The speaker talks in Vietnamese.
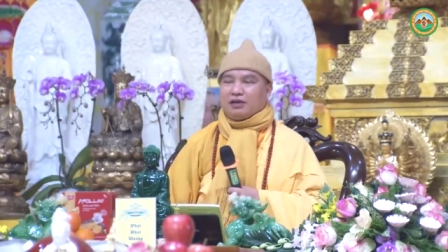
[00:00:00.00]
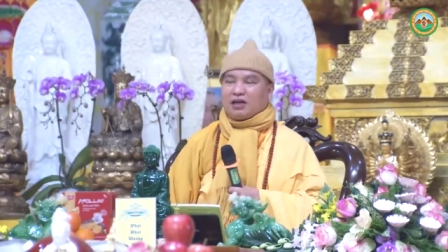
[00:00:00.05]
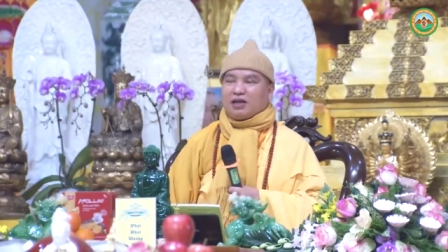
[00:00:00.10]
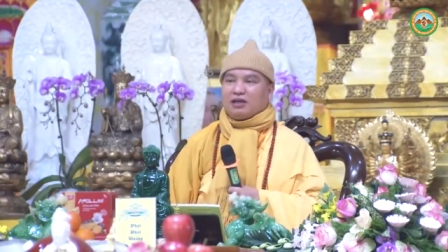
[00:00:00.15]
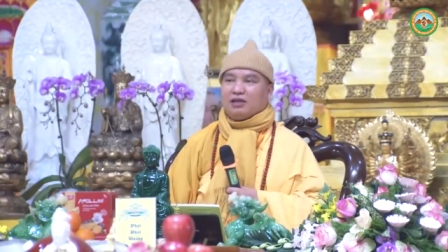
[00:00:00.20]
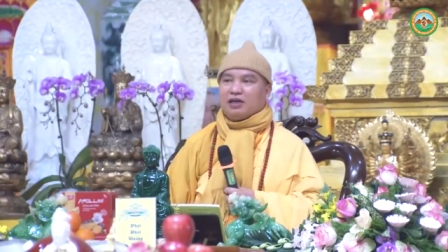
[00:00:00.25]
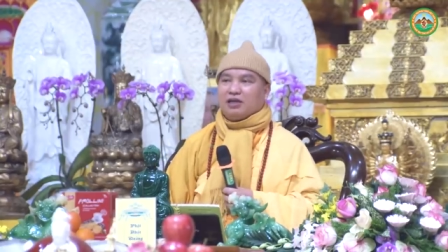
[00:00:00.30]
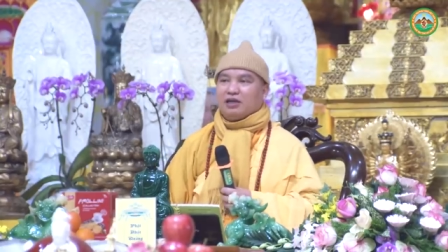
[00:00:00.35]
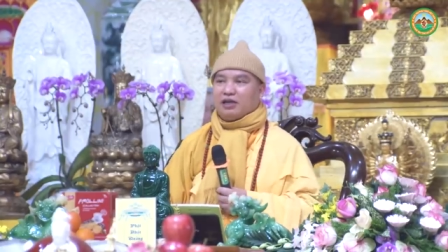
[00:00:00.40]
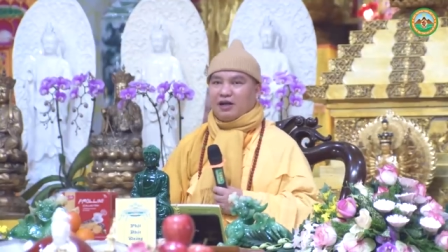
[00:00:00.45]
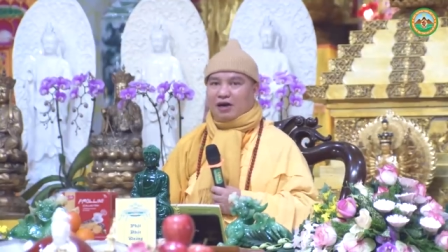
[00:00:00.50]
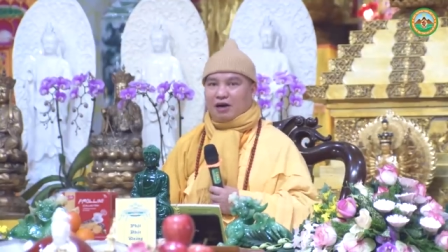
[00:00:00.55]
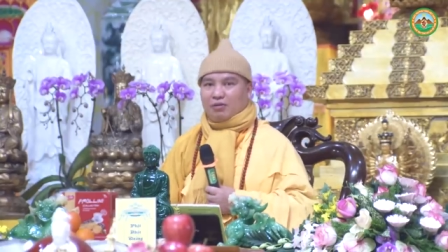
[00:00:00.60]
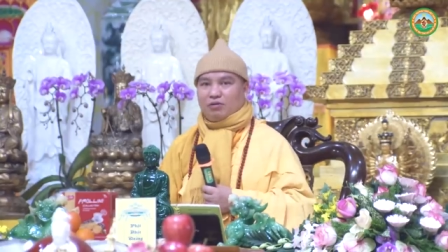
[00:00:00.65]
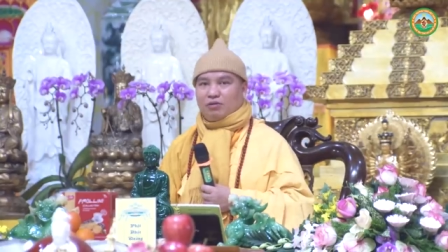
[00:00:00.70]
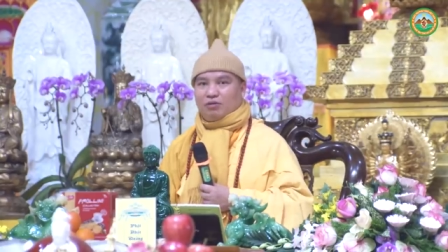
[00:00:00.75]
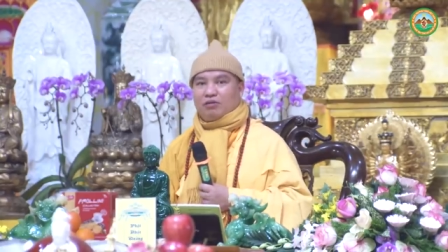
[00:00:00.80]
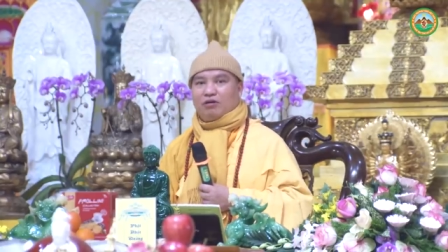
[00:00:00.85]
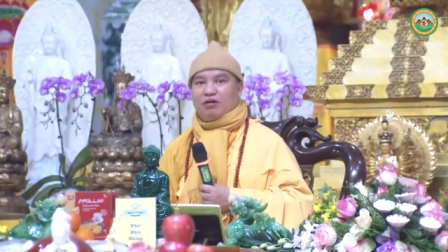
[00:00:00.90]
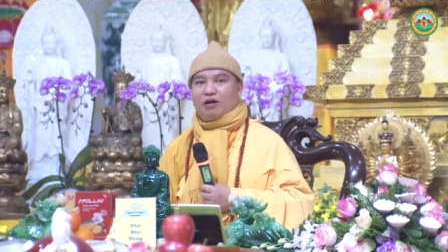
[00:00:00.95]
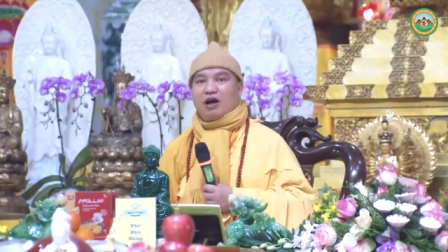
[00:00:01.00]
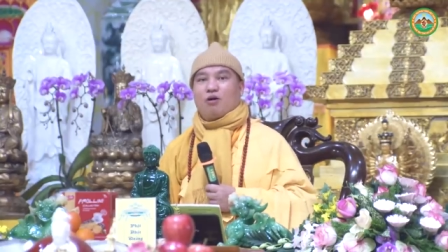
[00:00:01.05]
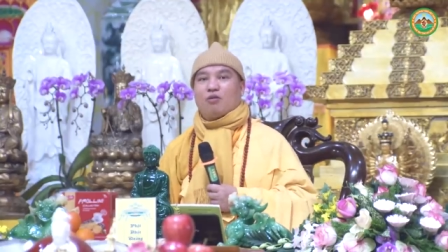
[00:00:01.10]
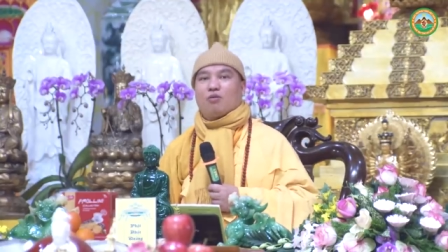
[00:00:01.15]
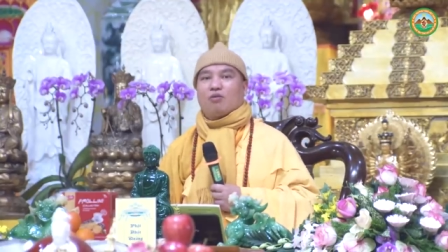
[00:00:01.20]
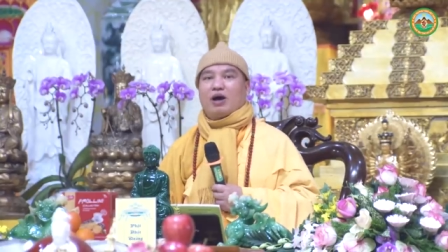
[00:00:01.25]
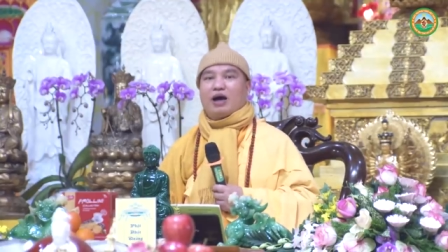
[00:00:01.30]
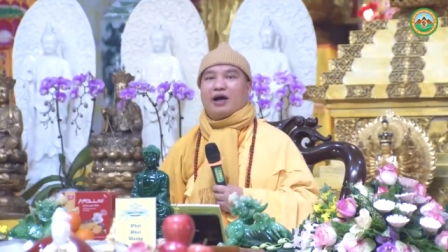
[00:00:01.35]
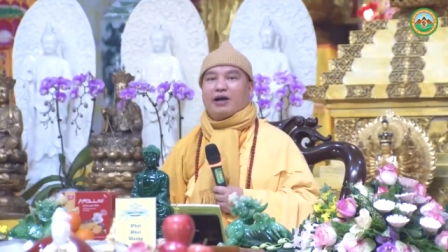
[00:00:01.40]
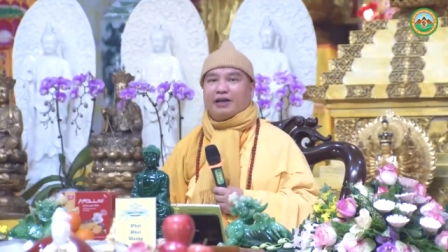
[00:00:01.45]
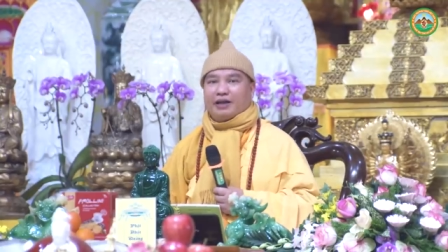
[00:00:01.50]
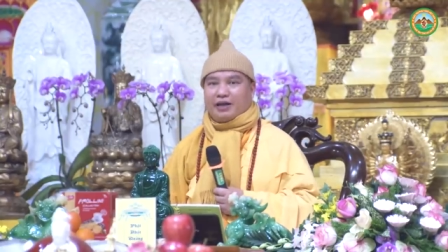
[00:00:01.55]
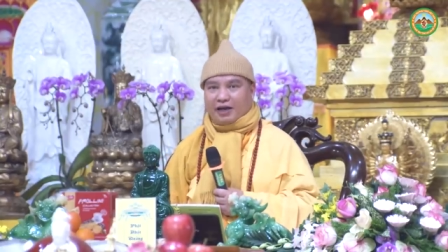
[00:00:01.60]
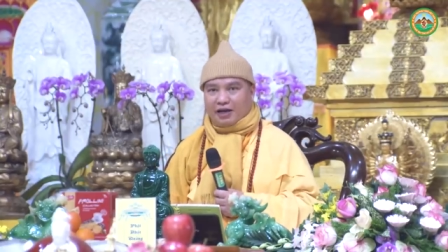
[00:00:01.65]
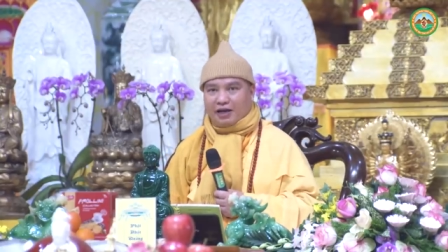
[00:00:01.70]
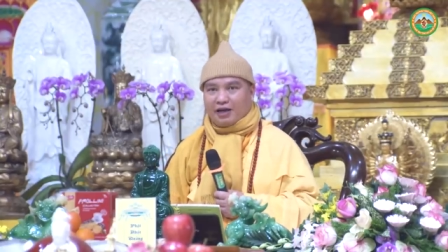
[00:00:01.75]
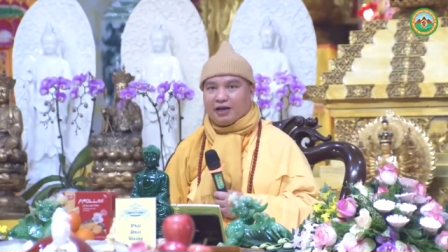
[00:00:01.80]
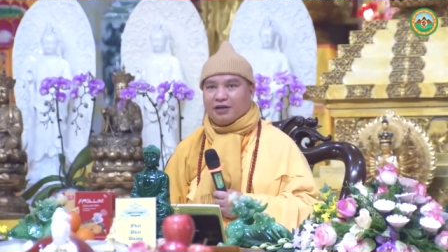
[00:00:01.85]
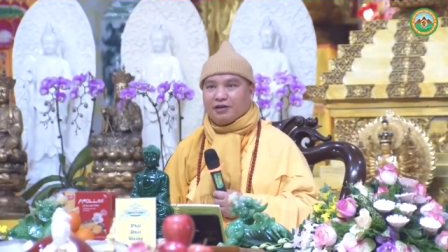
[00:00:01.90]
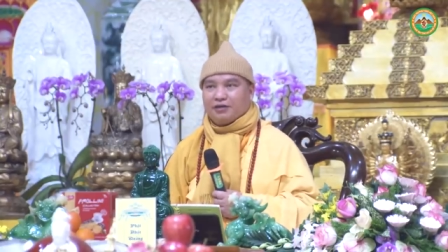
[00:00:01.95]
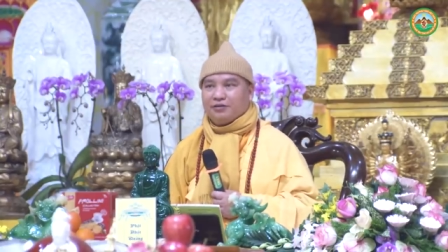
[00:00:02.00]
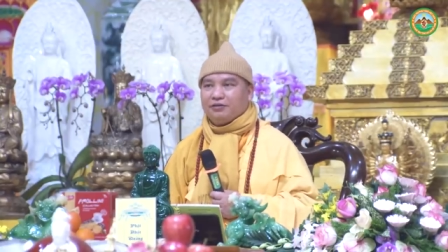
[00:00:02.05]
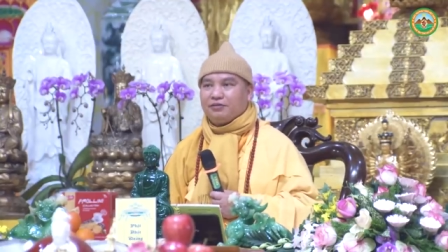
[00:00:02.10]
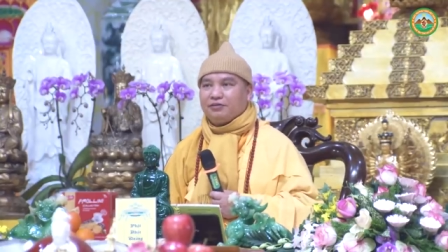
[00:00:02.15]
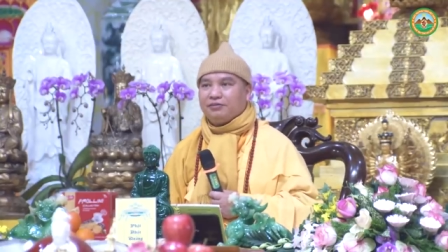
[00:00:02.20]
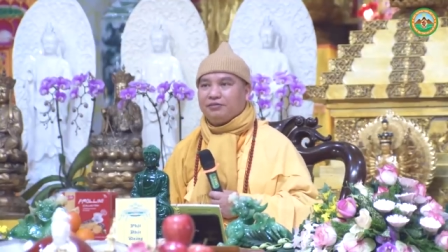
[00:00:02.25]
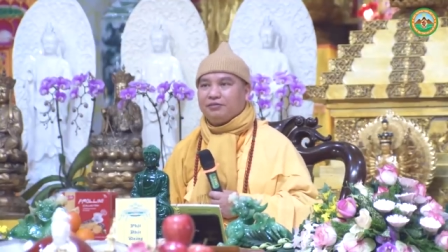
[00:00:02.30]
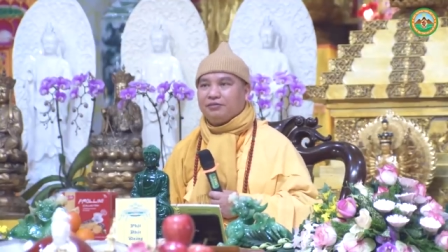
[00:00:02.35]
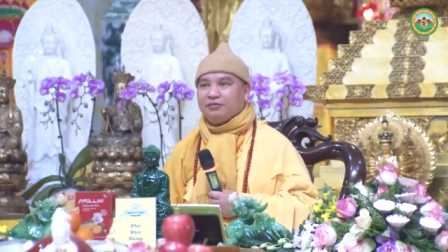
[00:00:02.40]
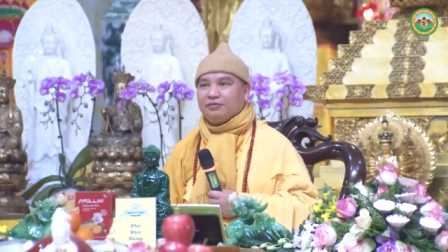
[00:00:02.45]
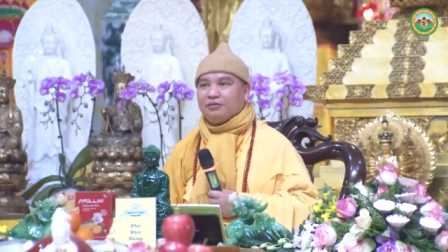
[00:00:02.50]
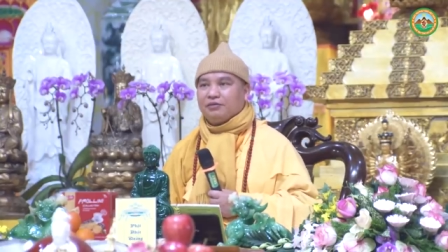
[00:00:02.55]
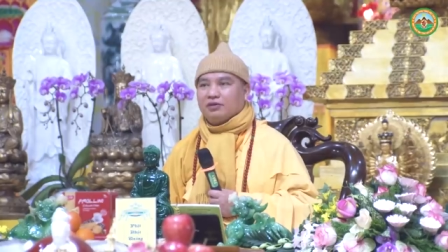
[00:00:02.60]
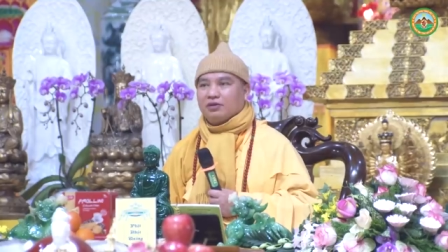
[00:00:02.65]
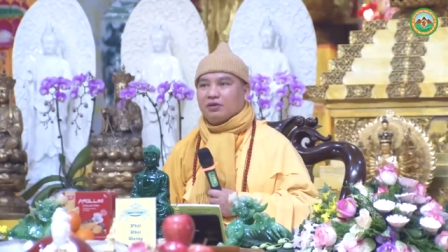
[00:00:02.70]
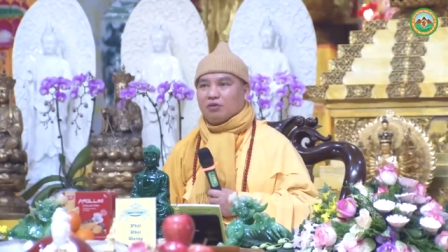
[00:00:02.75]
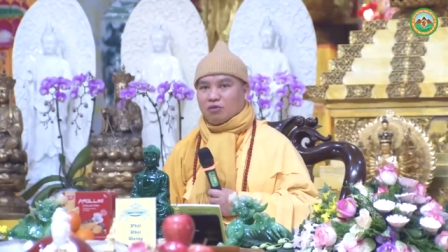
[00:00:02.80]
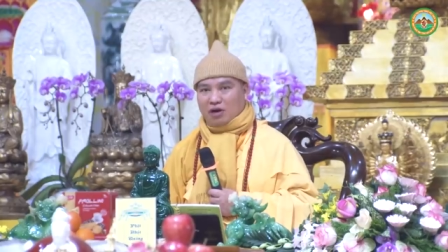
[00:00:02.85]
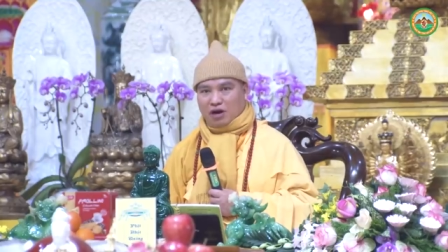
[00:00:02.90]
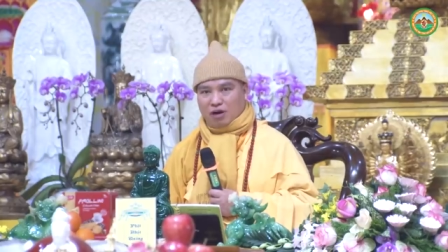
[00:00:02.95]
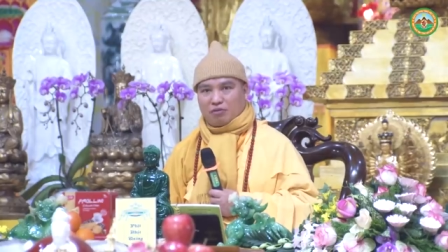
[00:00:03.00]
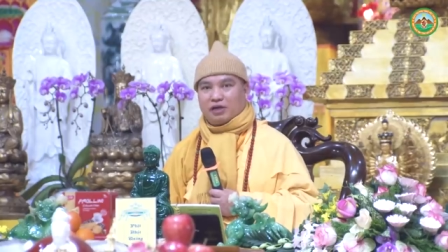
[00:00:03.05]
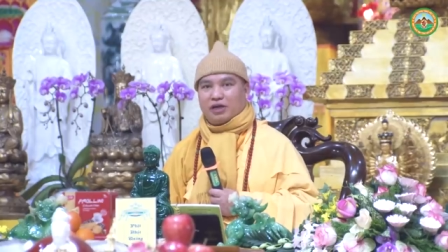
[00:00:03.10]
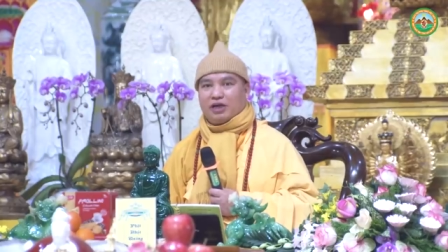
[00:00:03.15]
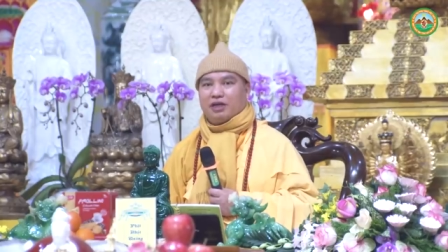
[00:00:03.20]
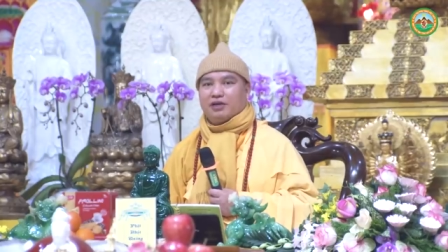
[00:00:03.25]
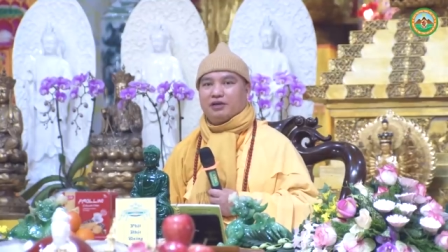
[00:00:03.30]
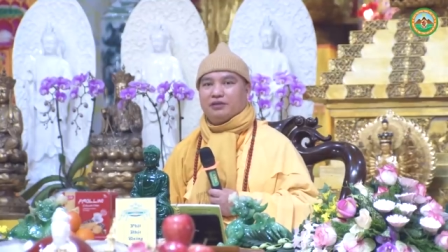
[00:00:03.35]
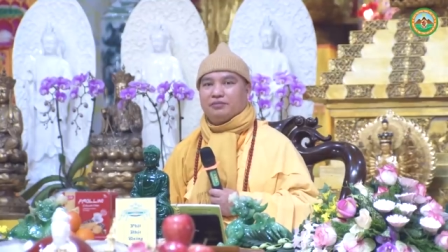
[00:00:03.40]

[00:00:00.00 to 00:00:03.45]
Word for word: các thầy đi học cũng có học qua cái này cũng học đấy